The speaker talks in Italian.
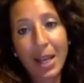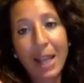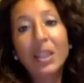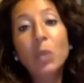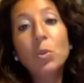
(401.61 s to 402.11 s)

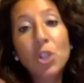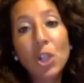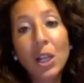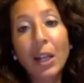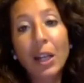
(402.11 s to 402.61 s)
di
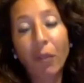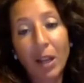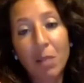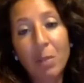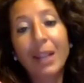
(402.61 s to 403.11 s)
uscire
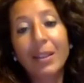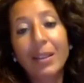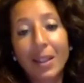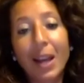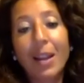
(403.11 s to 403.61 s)

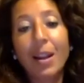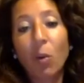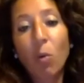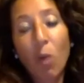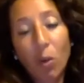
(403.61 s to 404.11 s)
finalmente dal
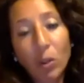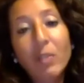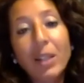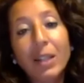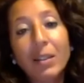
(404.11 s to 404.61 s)
ruolo di
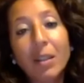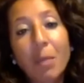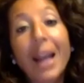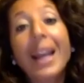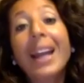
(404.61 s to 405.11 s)

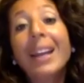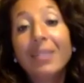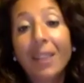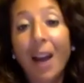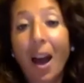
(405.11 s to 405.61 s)
vittima e
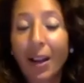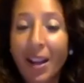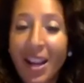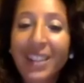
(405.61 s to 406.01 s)
entrare